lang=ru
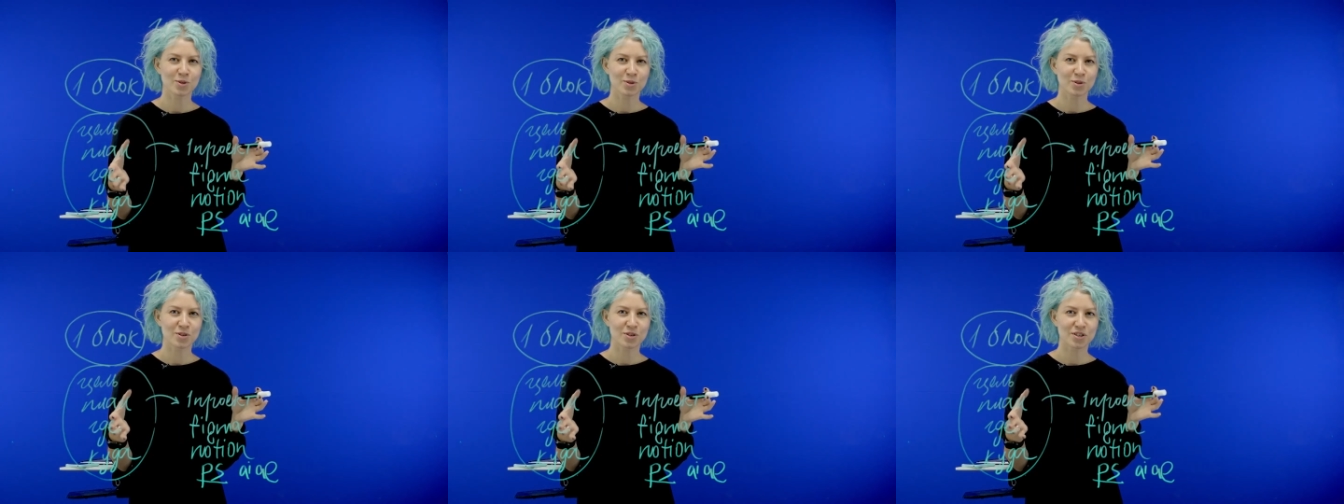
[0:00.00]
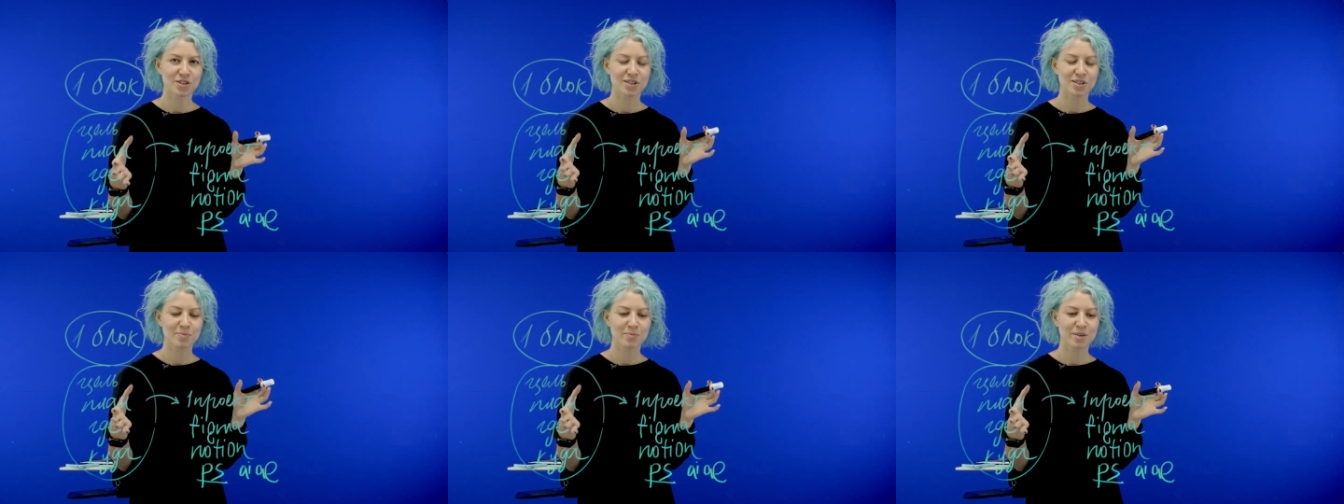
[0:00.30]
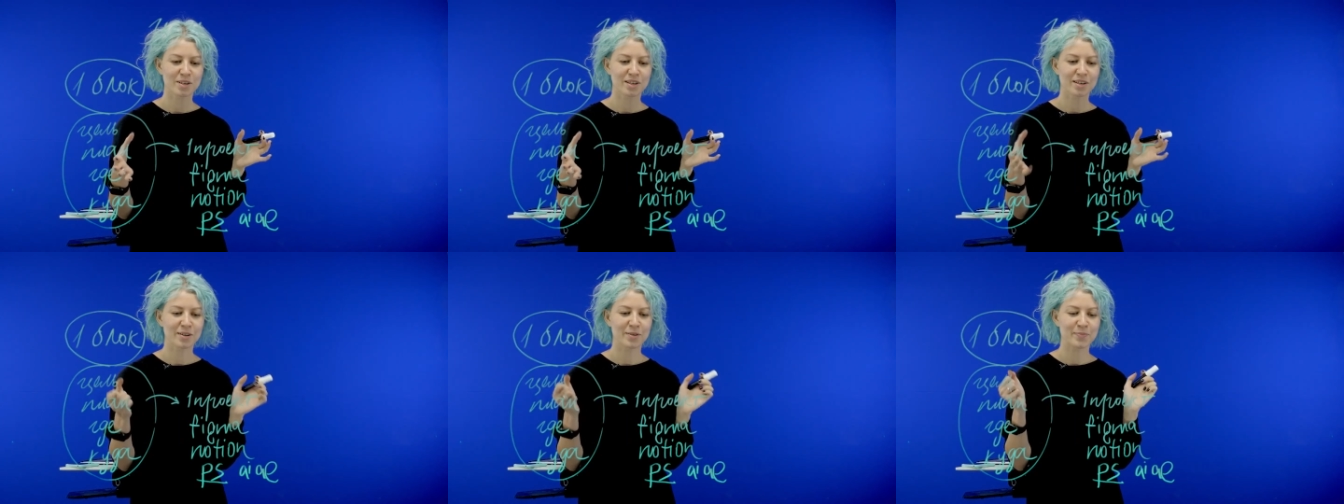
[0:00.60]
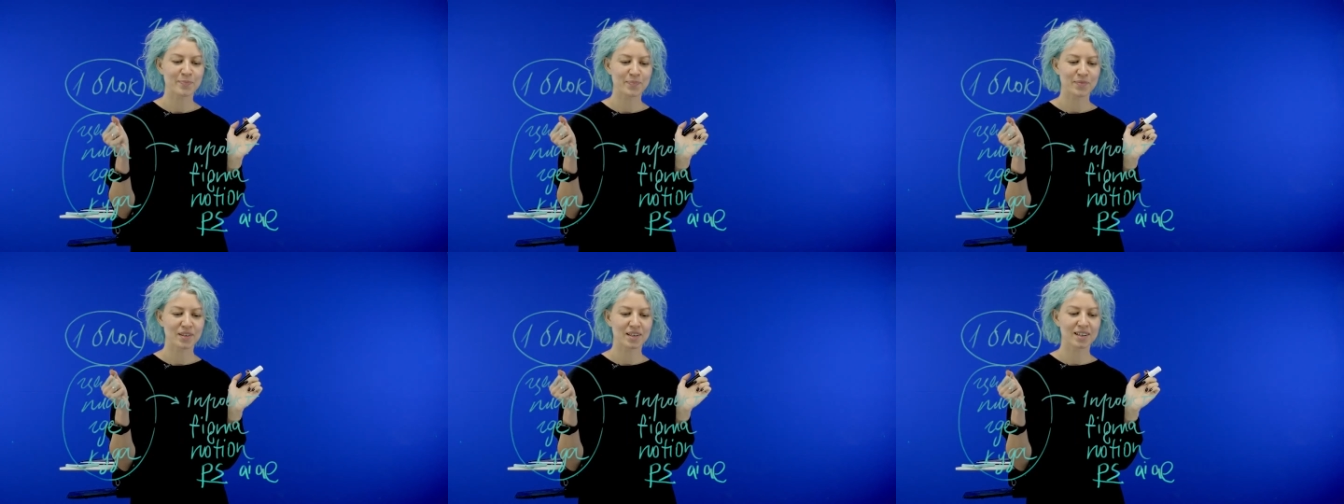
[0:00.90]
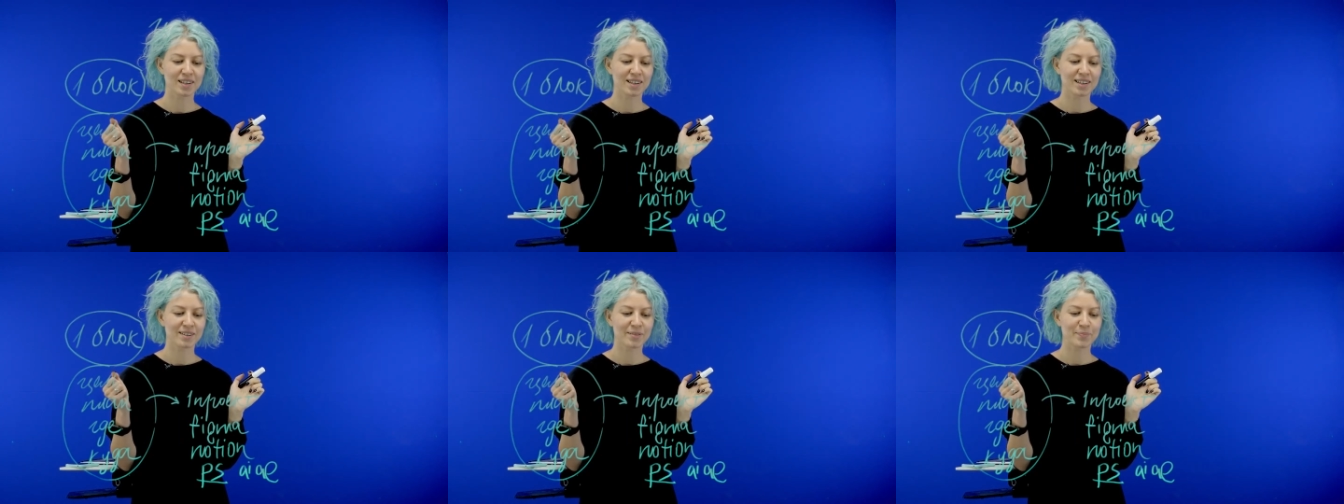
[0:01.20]
тоже себе
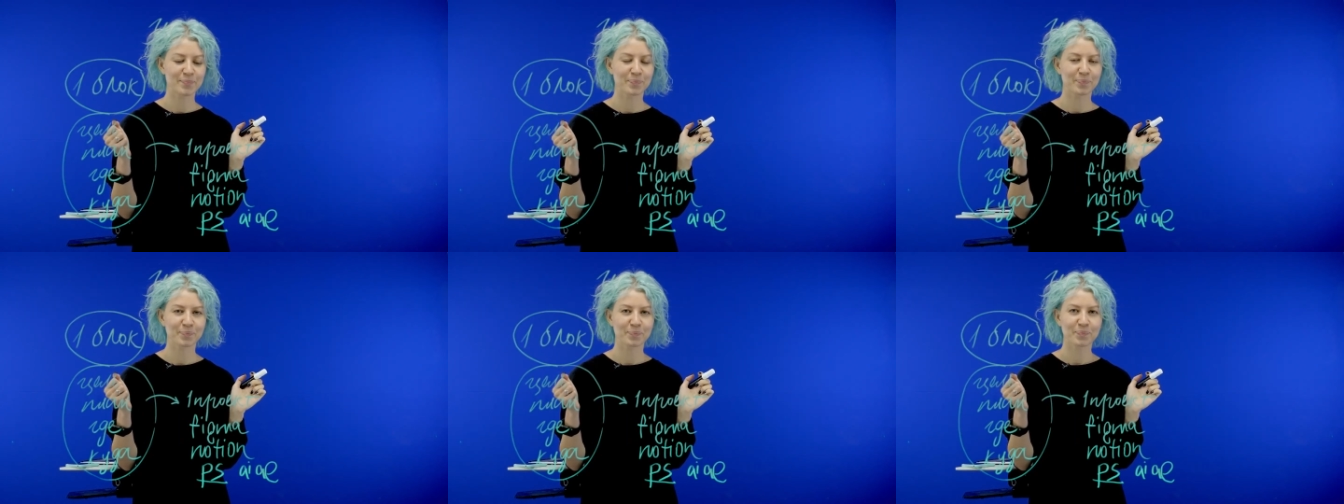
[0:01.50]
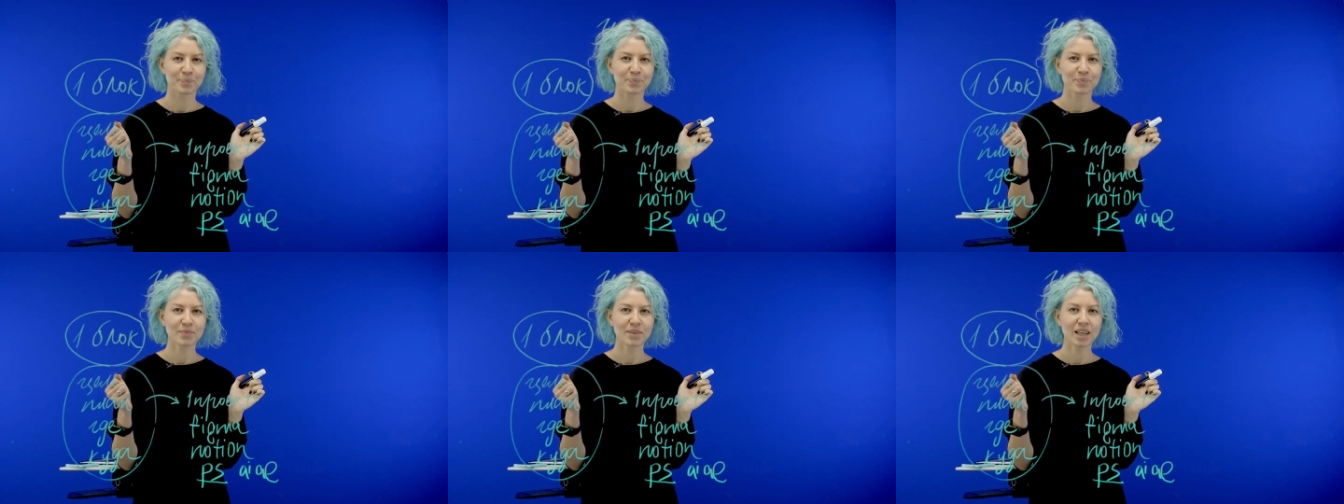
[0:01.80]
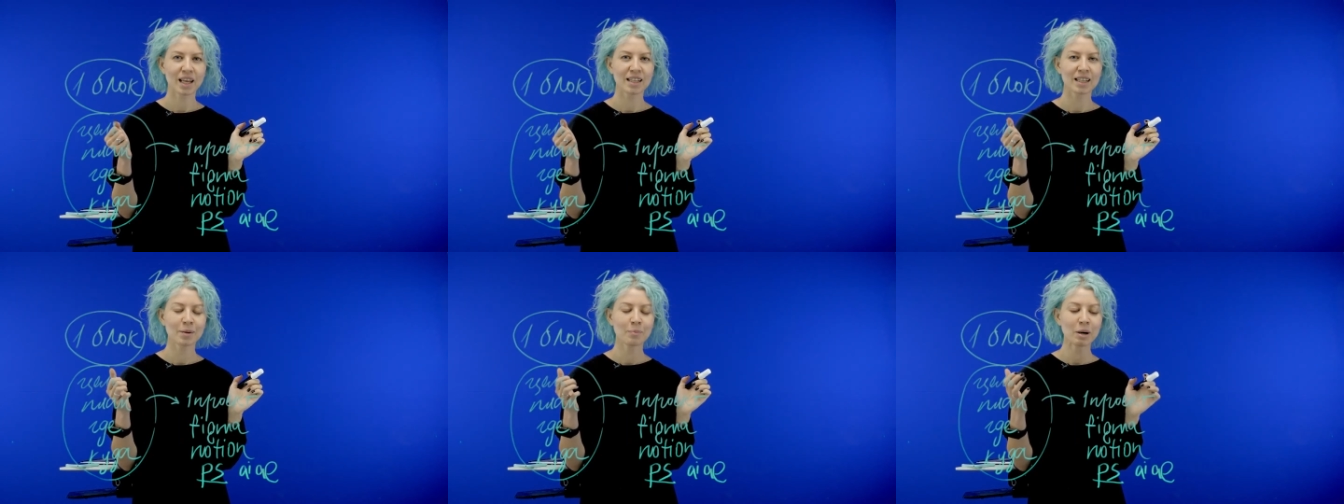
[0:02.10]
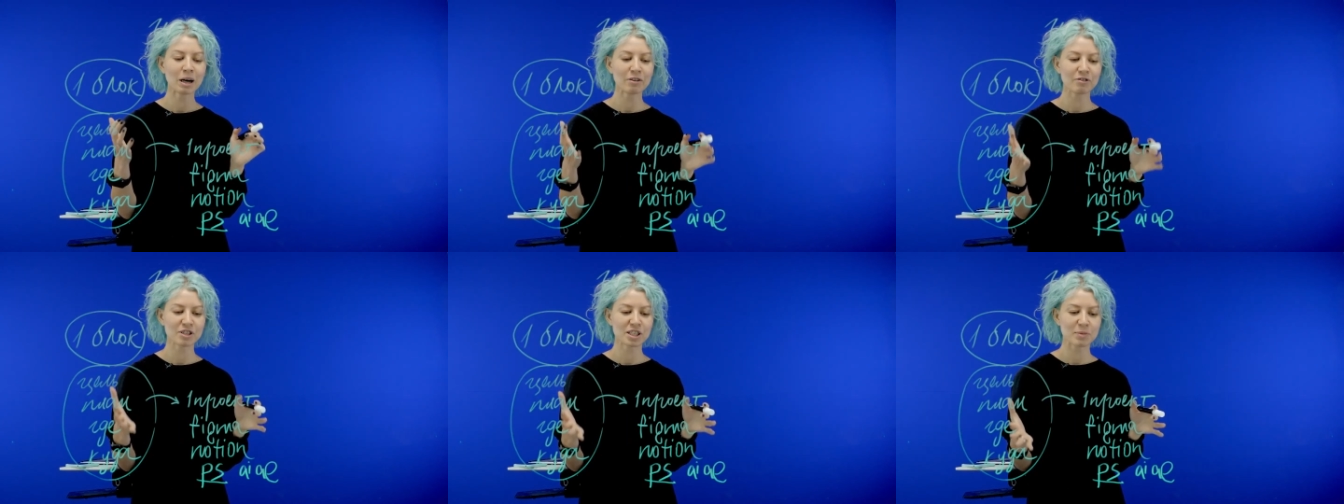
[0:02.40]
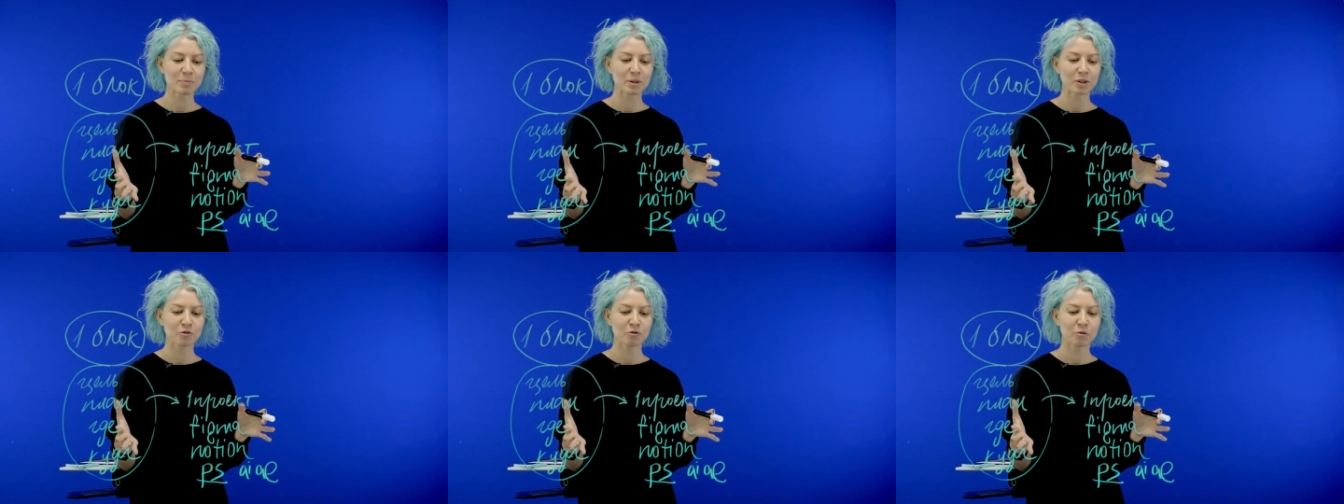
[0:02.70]
добавить
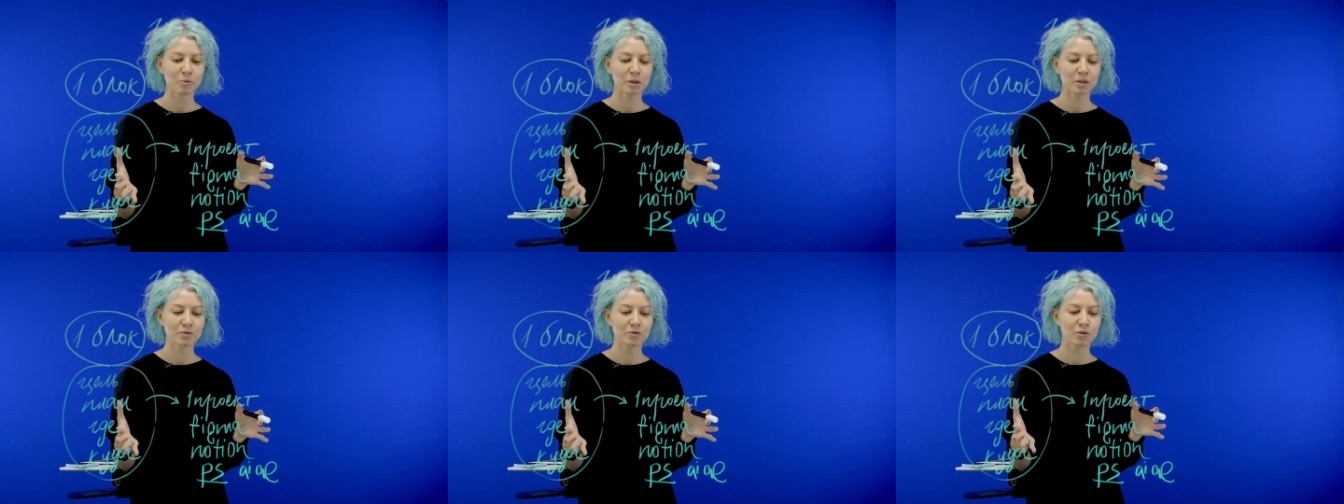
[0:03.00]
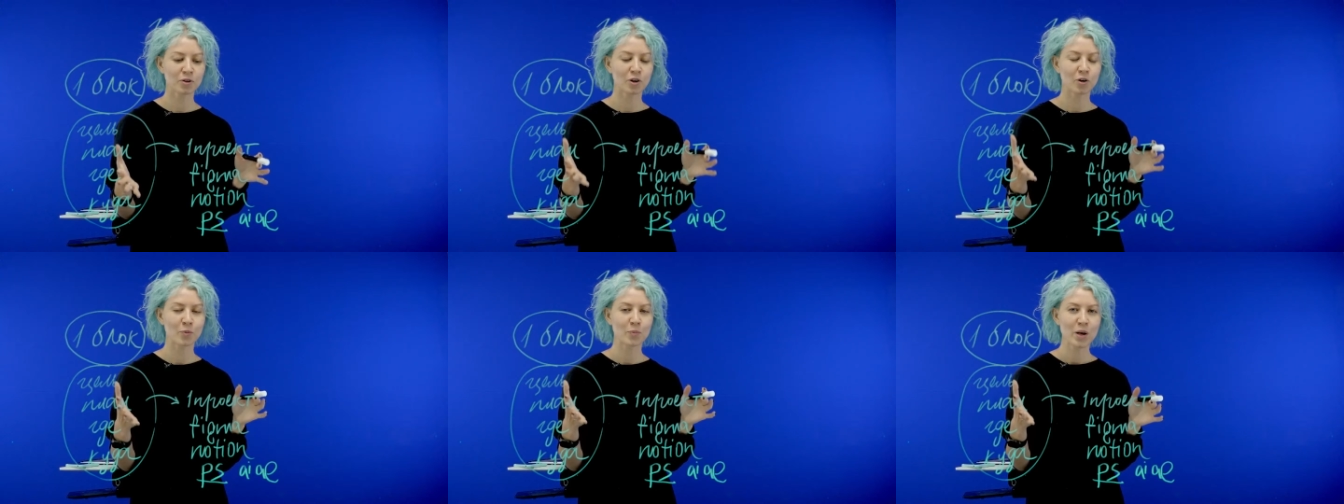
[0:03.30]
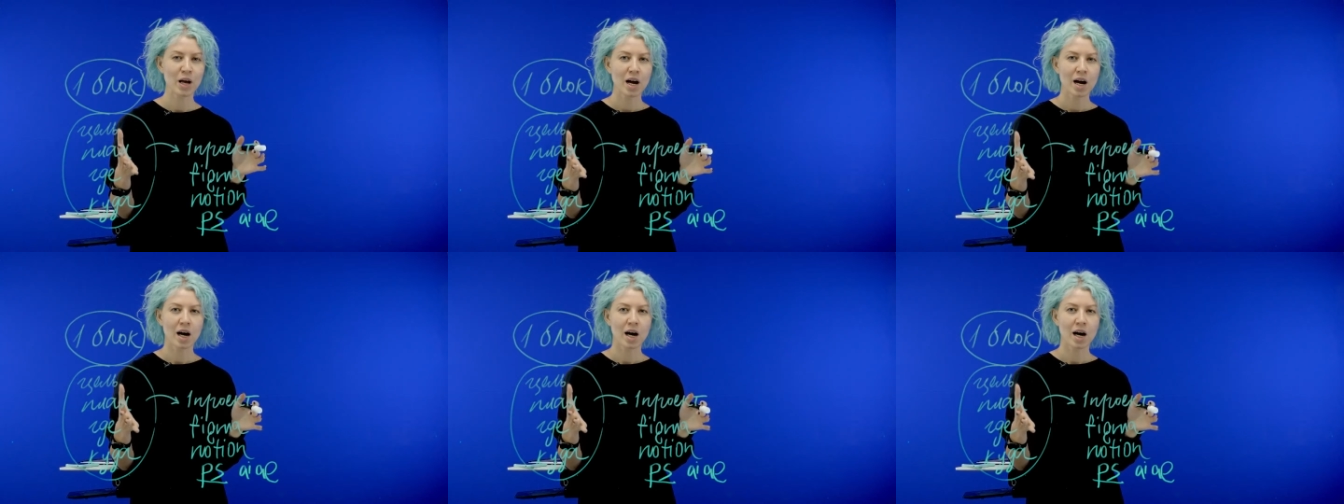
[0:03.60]
это потом в портфолио.